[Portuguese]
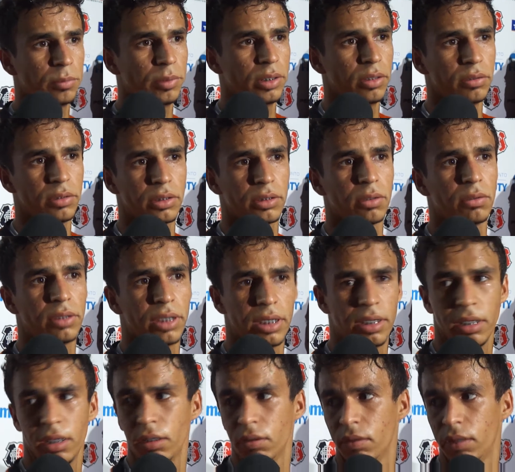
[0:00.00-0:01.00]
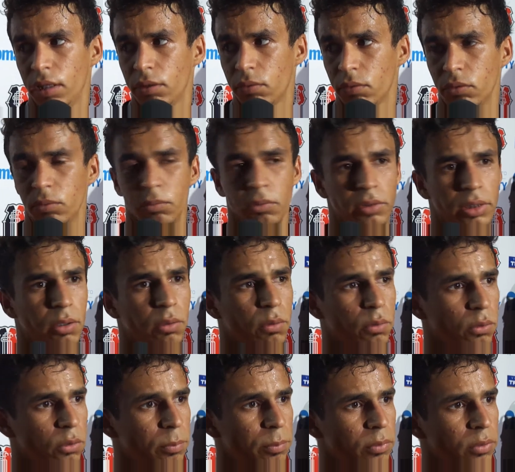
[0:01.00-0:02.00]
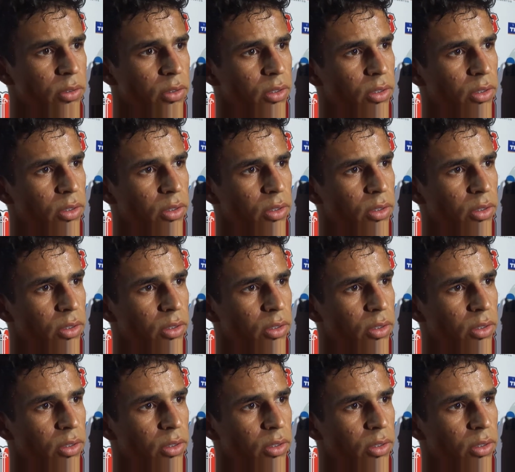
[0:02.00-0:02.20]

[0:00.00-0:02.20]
meninos que estão treinando, né? todo mundo é um grupo.